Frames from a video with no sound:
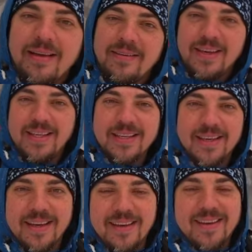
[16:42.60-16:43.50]

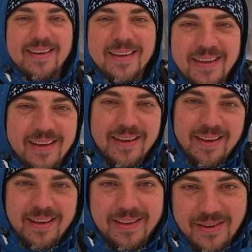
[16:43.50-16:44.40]
Видите?
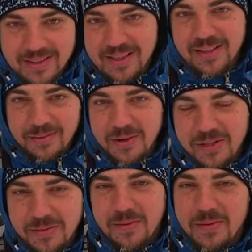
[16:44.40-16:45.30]
Разве это
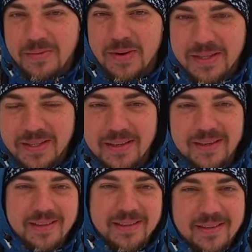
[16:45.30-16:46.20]
можно мимо пройти?
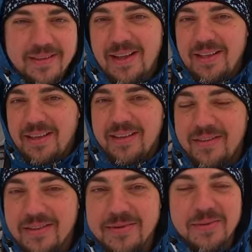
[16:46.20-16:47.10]
Да нет,
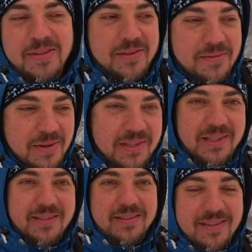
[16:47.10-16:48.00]
невозможно
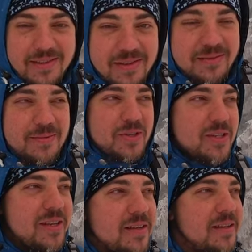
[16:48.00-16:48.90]
просто.
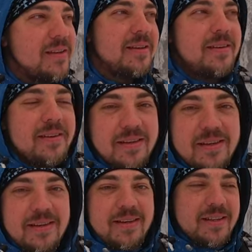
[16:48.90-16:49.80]
Невозможно.
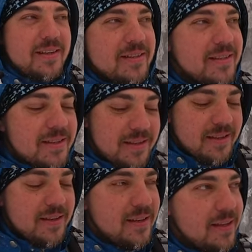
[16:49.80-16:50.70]
Класс.
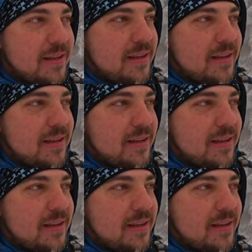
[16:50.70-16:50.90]
Интересно, да?